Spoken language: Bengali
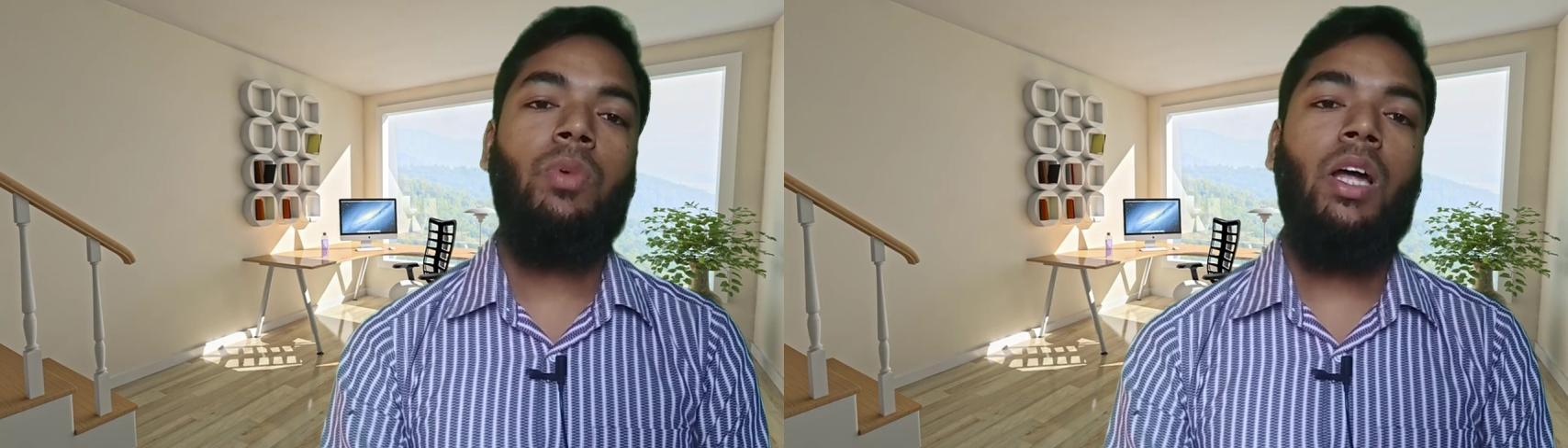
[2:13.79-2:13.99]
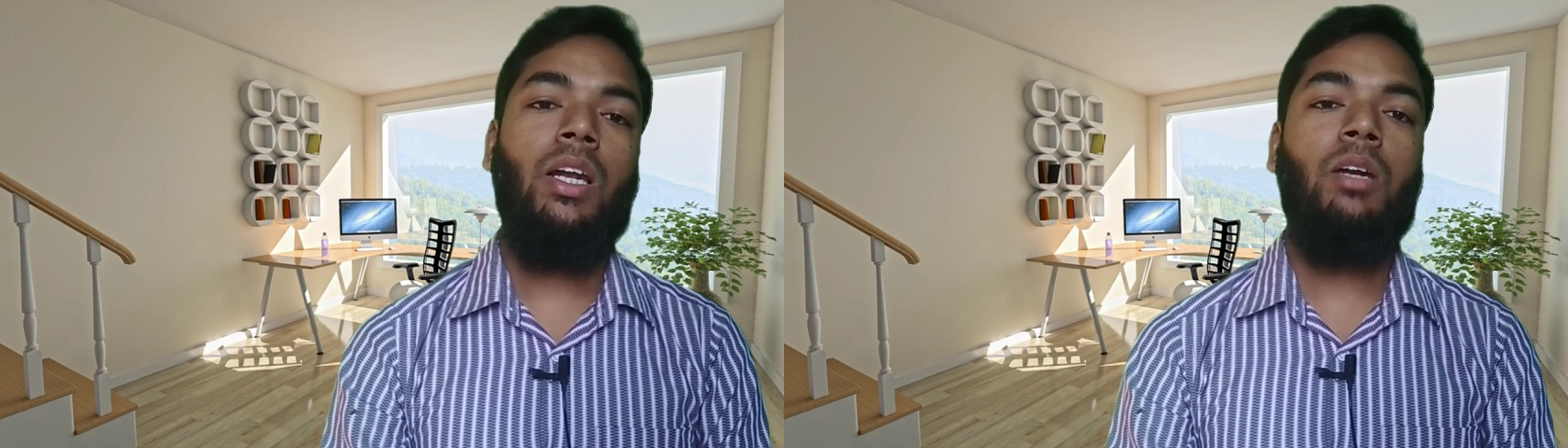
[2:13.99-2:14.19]

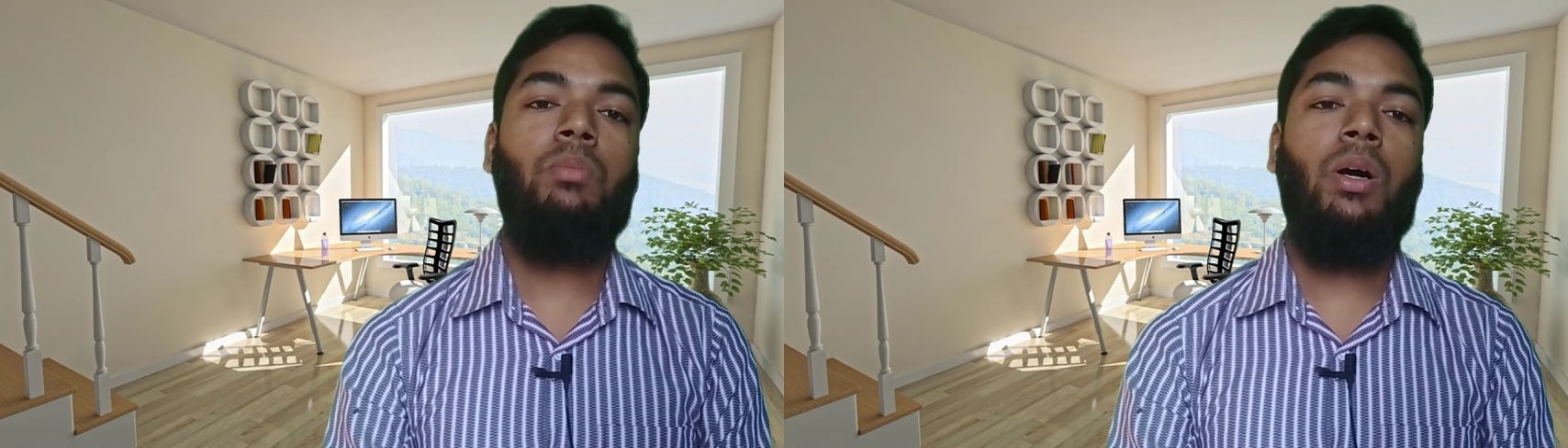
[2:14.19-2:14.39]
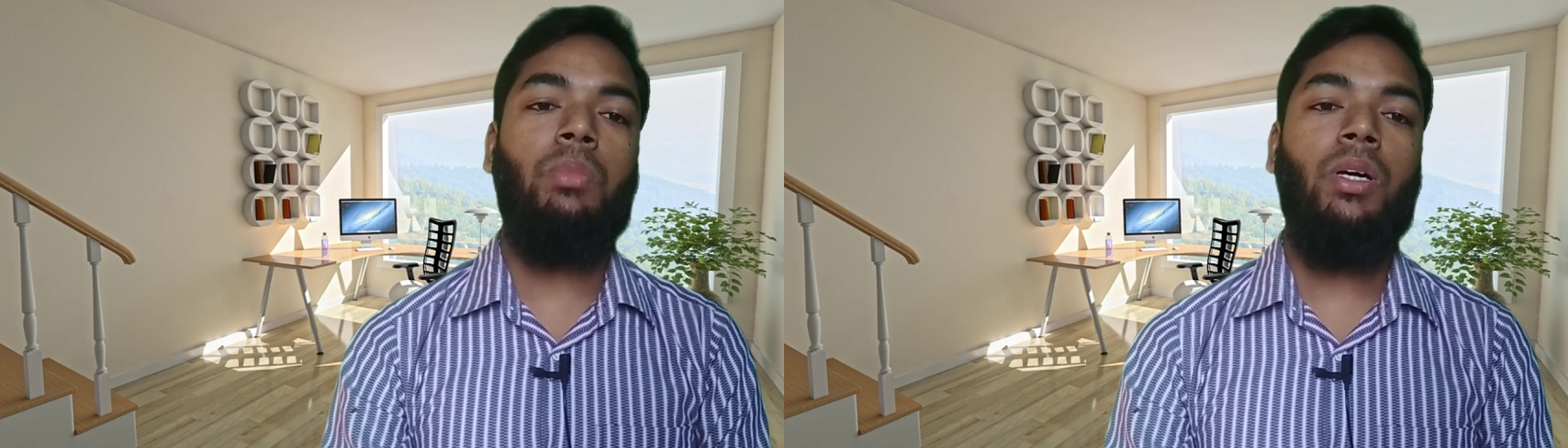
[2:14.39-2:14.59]

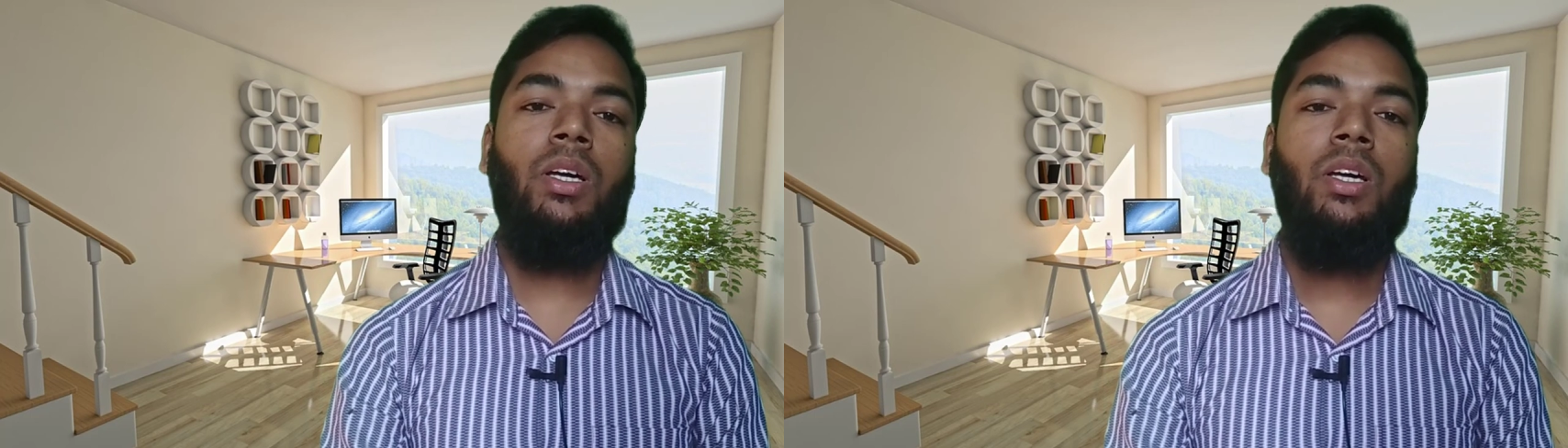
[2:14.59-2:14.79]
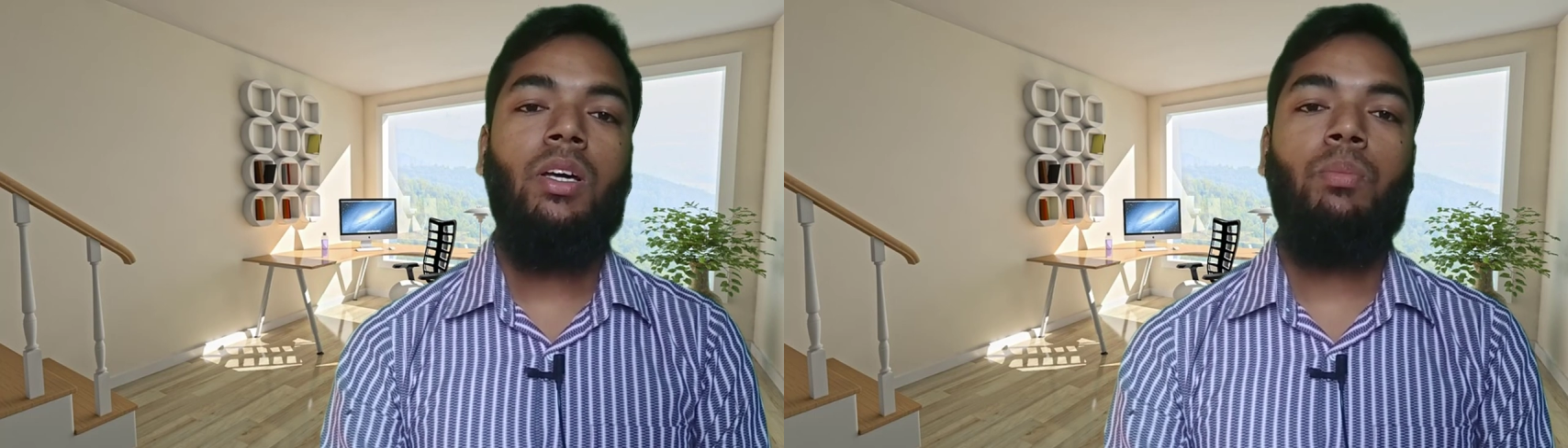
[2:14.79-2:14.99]
নানানভাবে
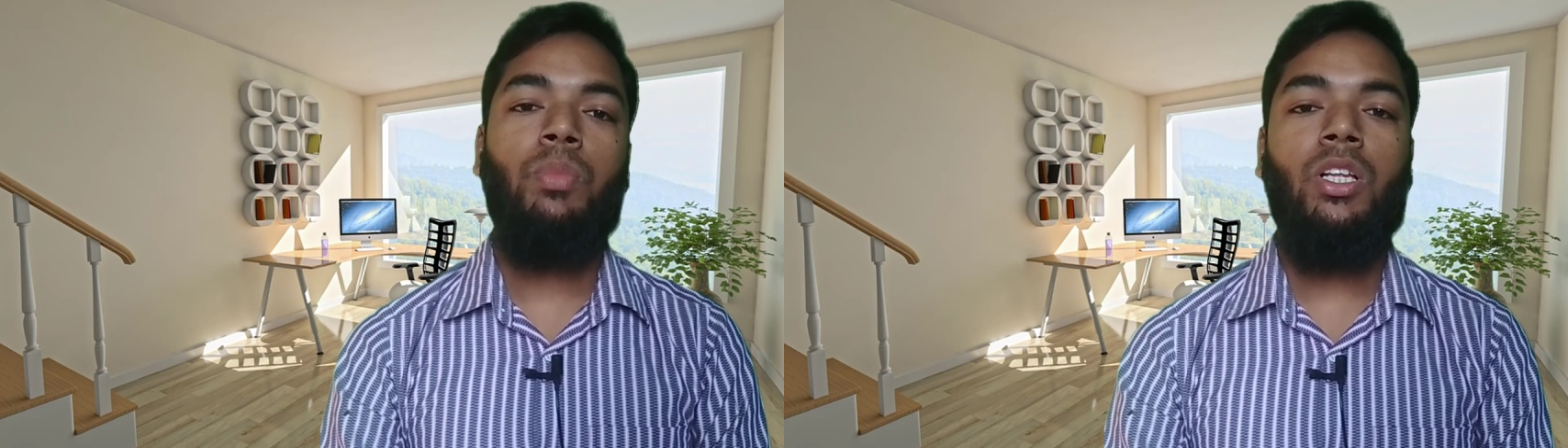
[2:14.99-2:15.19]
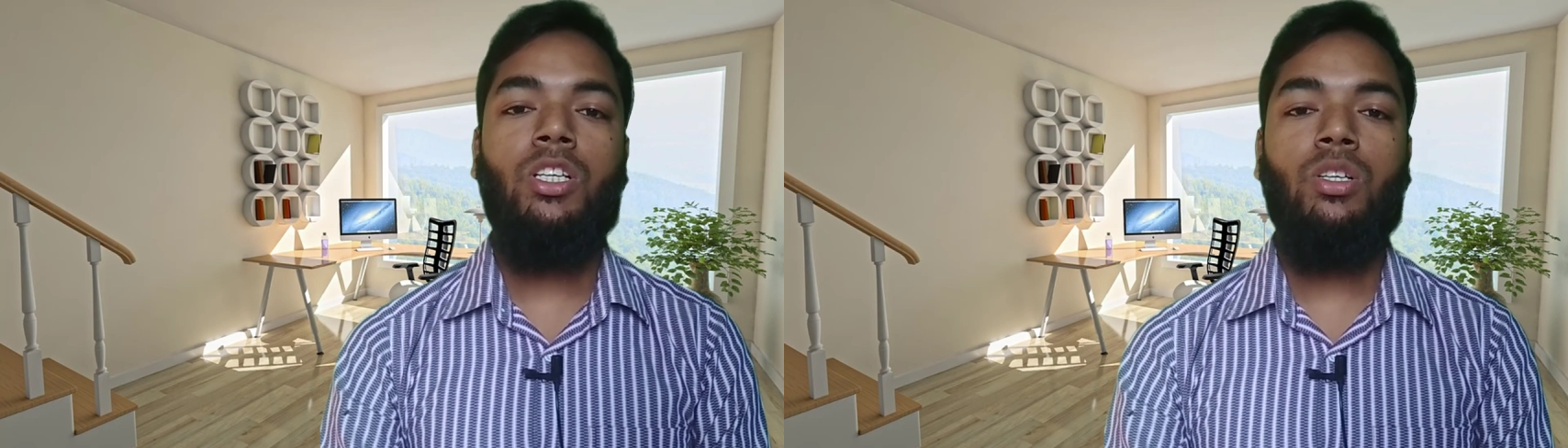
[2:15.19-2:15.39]

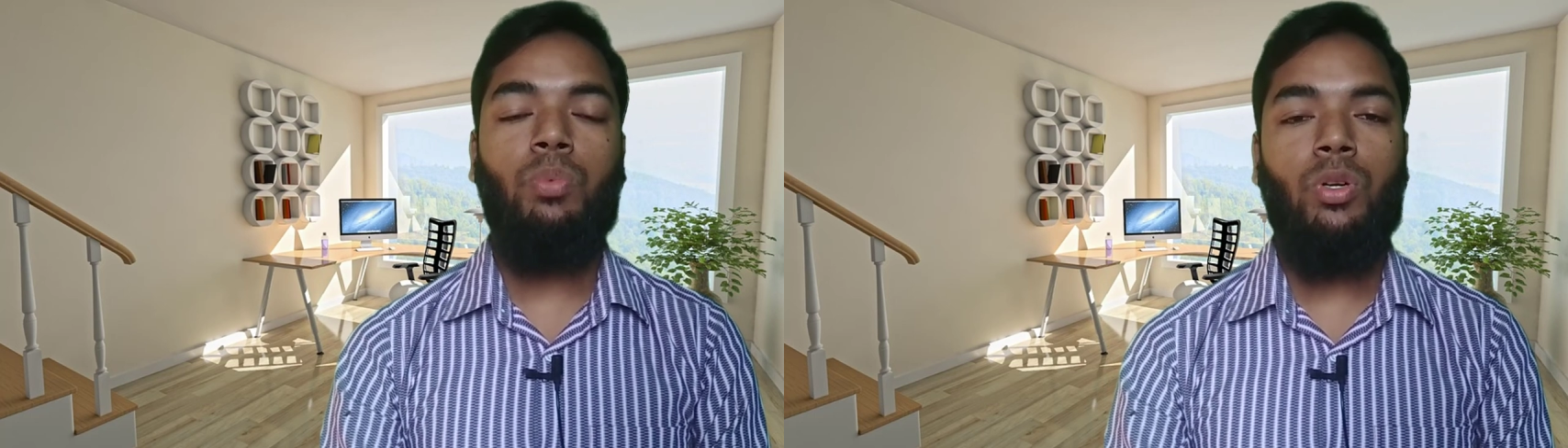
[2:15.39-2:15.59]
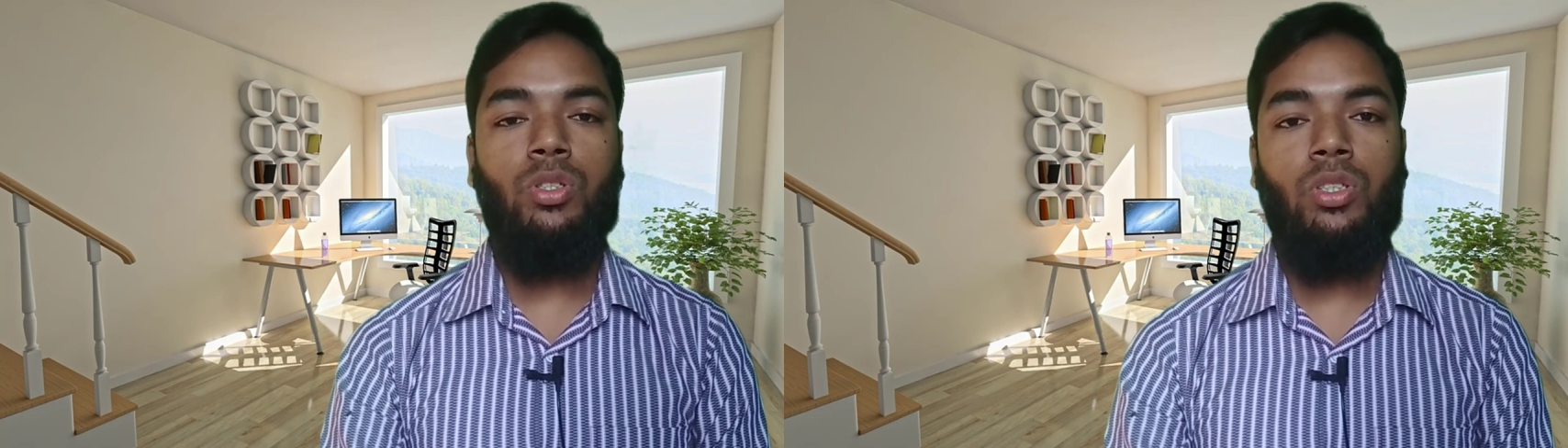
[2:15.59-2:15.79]
বিদেশি
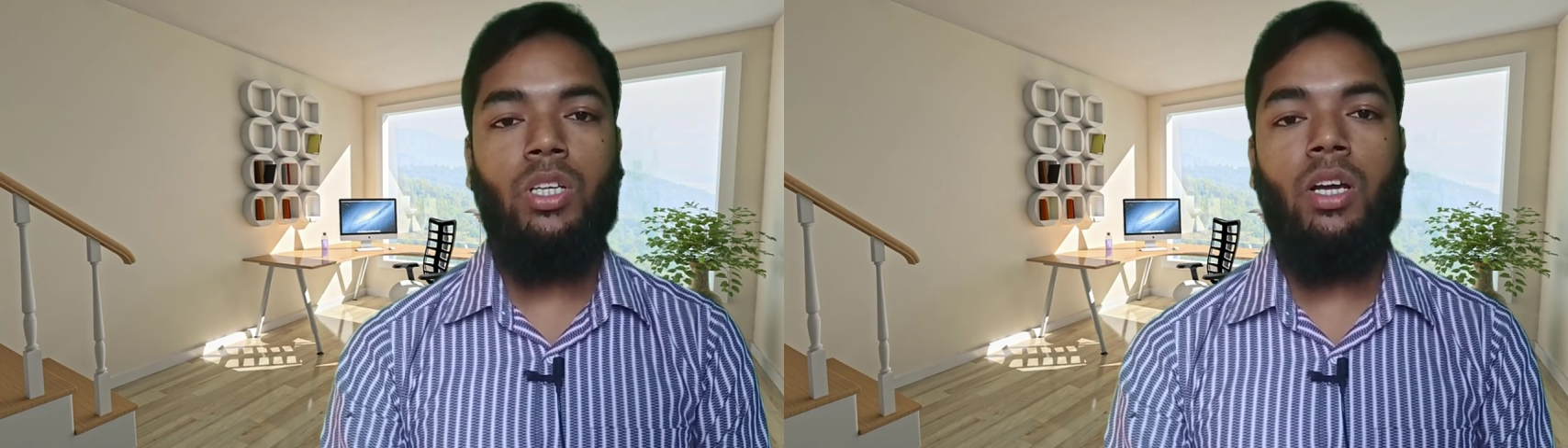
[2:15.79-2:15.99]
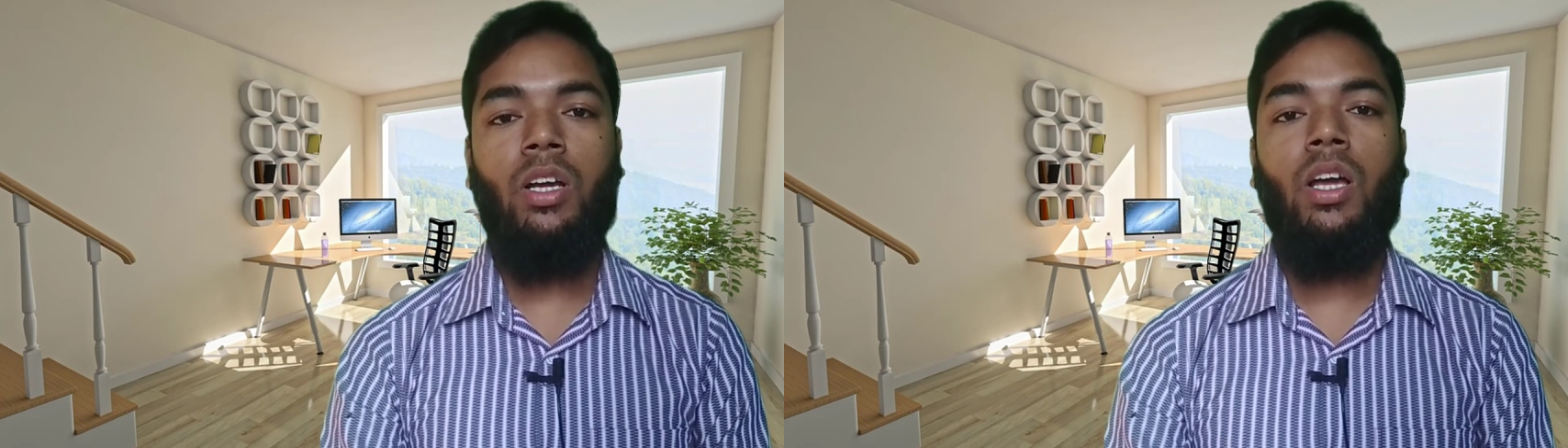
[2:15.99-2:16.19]
পর্যটক